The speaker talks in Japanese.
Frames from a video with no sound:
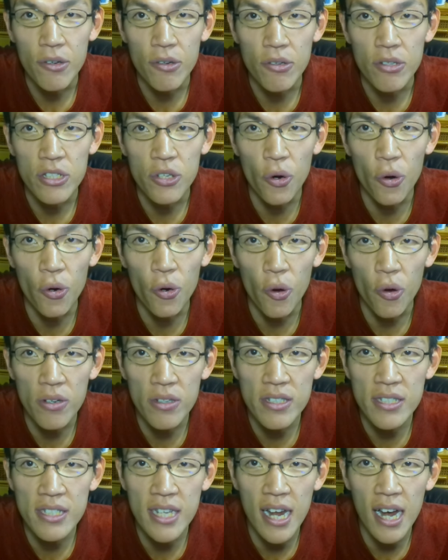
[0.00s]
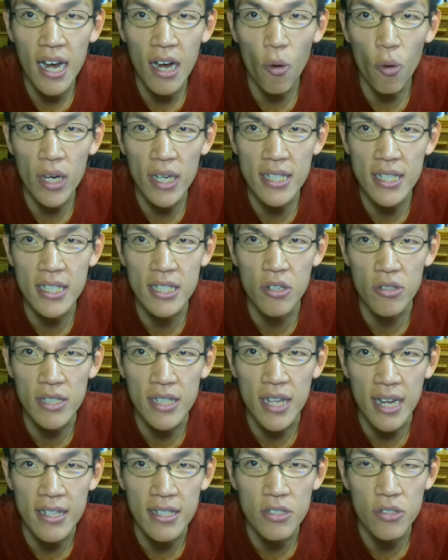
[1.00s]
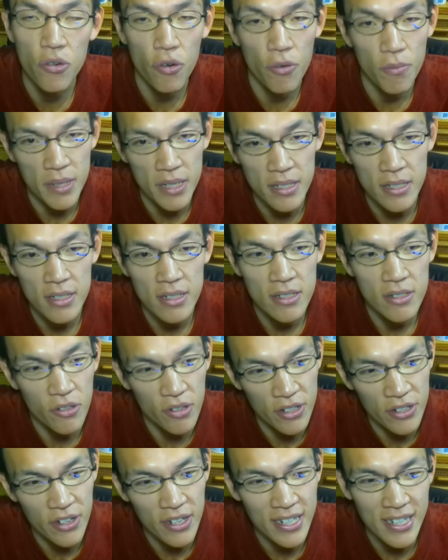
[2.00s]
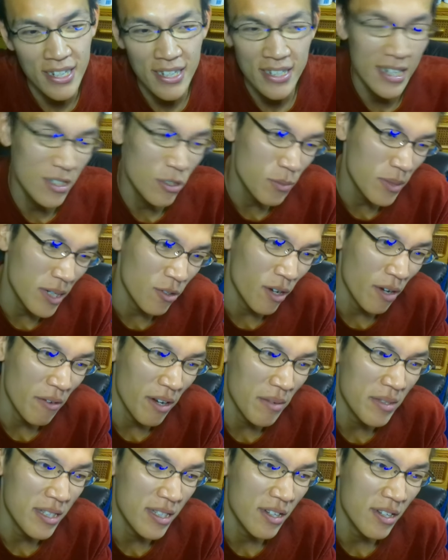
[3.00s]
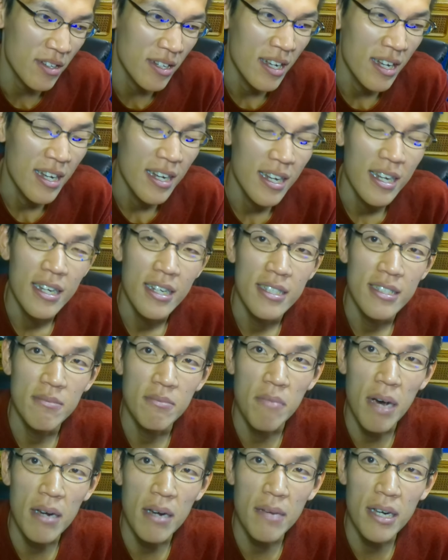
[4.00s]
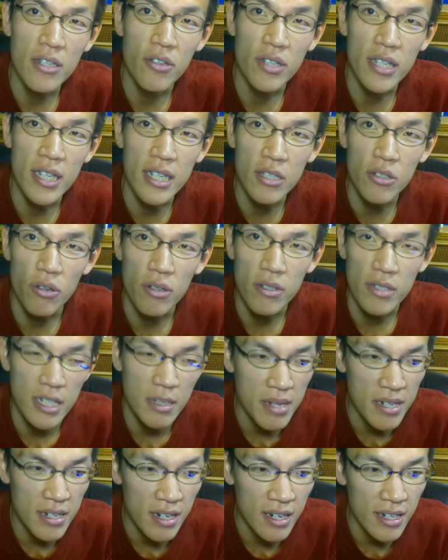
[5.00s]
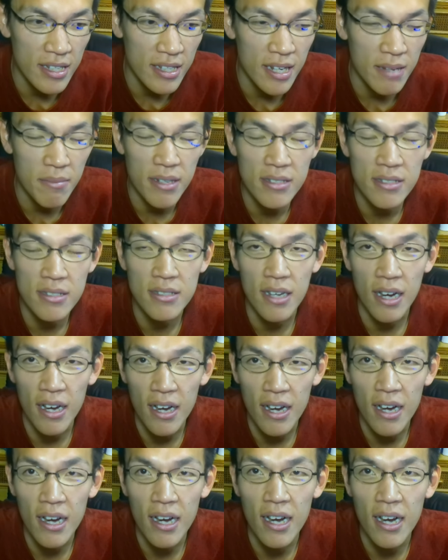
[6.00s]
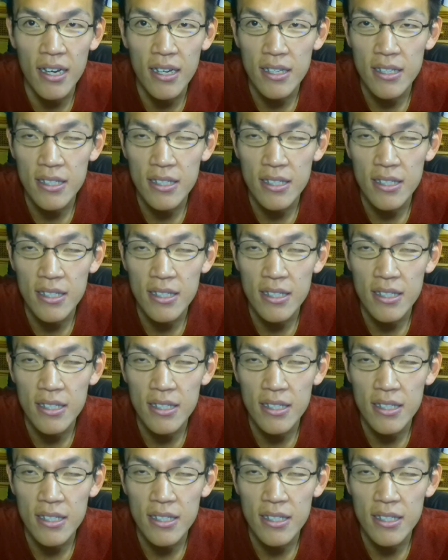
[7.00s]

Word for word: 超ロングセラーお菓子の誕生日というふうに、誕生日かどうかわかりませんけど、〇〇の日と言われていますが、あな